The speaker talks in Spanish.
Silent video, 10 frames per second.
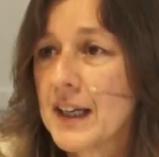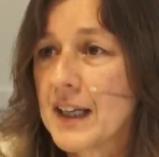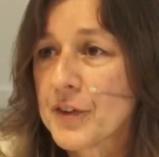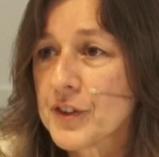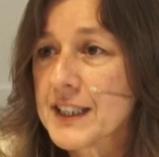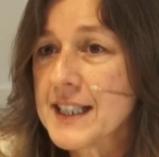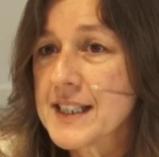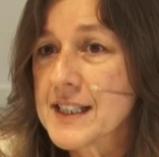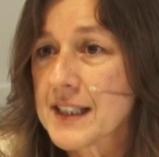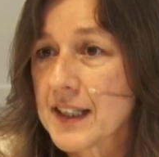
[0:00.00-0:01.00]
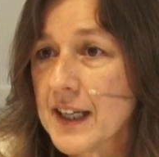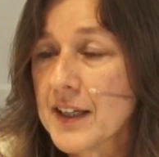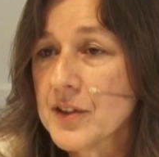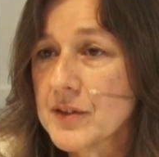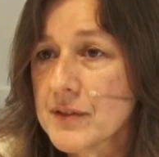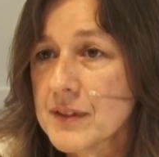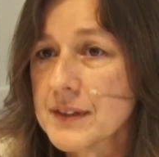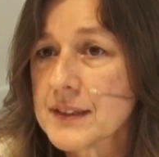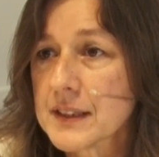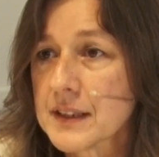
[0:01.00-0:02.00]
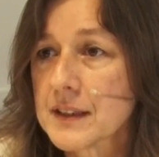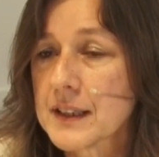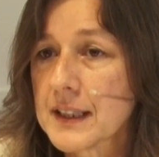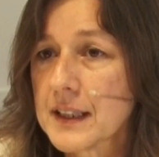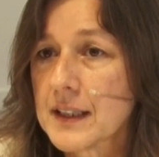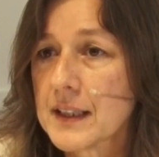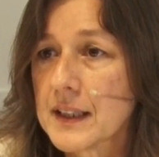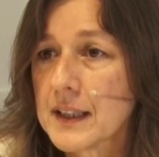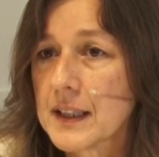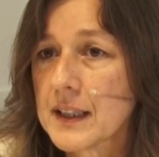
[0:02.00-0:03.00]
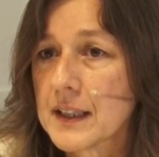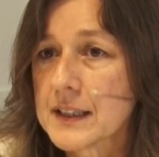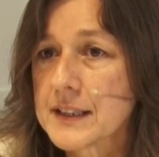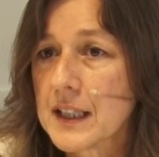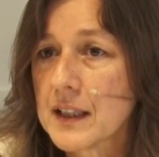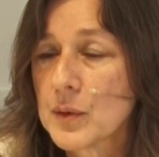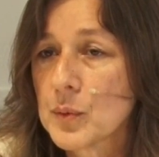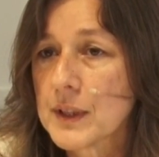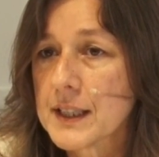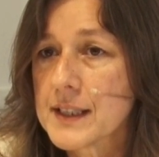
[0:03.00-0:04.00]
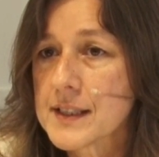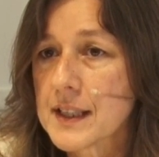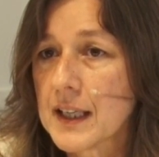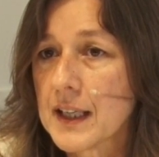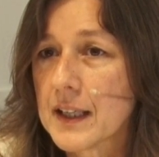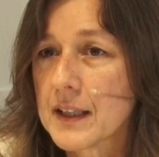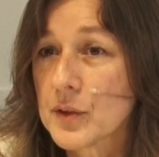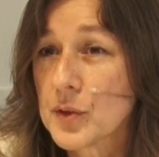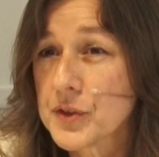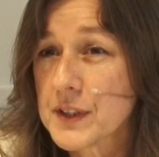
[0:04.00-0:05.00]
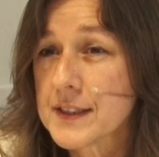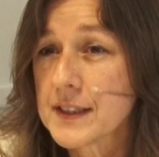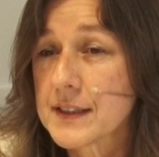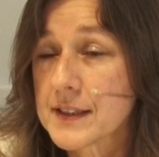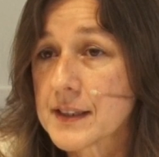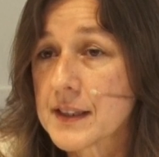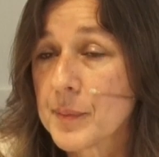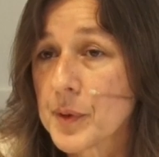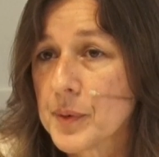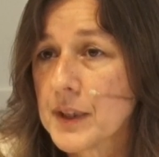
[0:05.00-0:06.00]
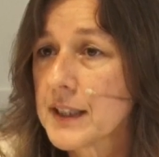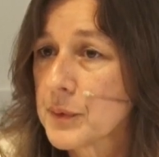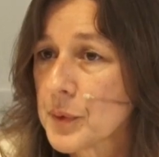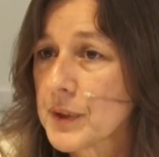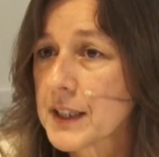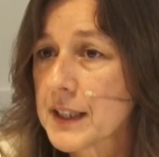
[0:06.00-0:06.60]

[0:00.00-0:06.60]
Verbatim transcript: Las fronteras se cerraron. Sí, eh, ya el lunes a la noche se, aprobó el nuevo